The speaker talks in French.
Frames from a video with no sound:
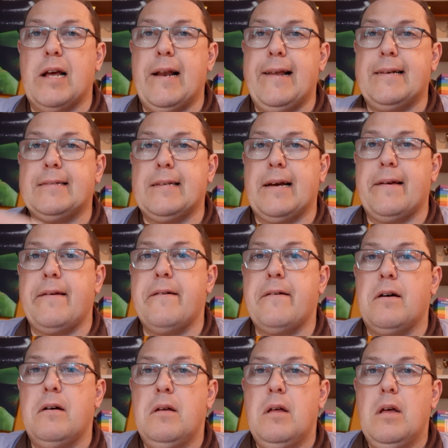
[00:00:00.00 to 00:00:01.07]
à
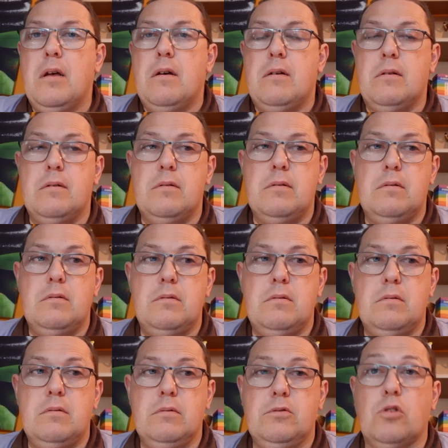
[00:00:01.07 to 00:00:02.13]
l'extérieur,
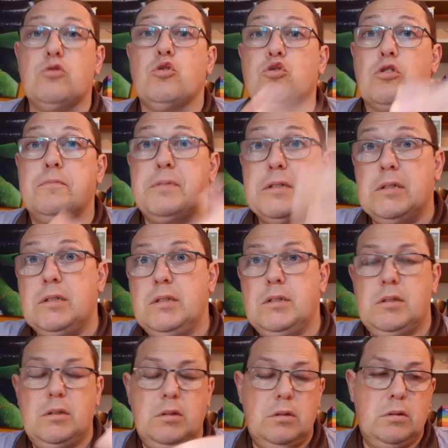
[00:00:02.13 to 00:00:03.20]
dans d'autres
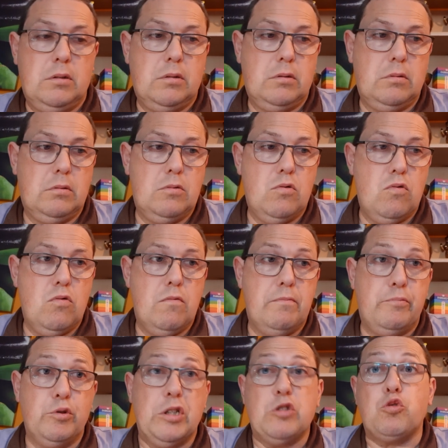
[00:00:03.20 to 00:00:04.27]
pays,
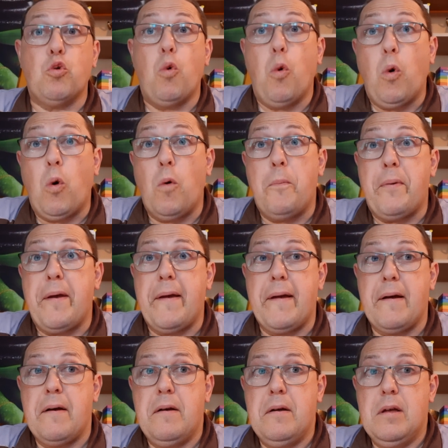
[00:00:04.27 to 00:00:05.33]
peut-être
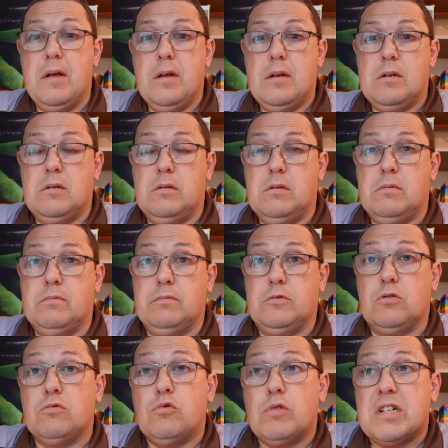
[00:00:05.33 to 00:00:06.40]
européens.
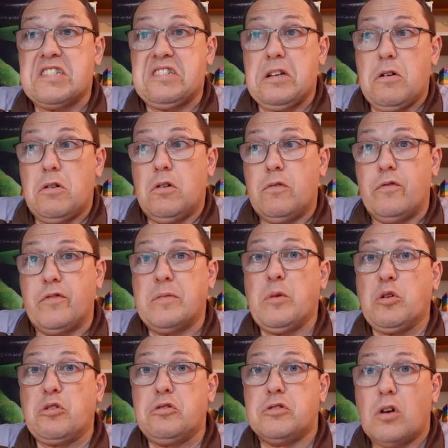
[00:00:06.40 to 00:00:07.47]
donc vous restez
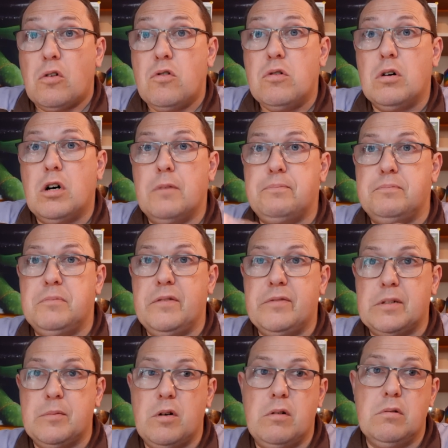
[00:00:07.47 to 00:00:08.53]
vraiment que dans l'Europe, mais
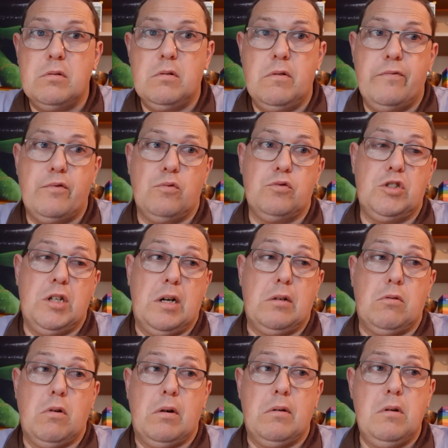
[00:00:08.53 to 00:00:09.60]
vraiment aux frontières,
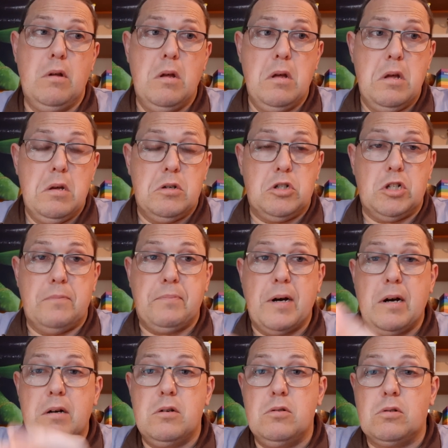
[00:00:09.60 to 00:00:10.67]
quoi. J'ai
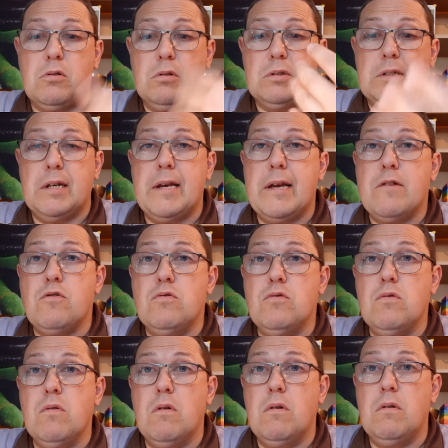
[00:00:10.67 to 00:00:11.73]
pas le côté
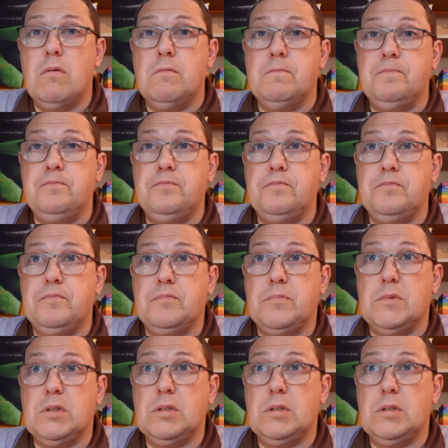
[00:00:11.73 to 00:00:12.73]
où euh,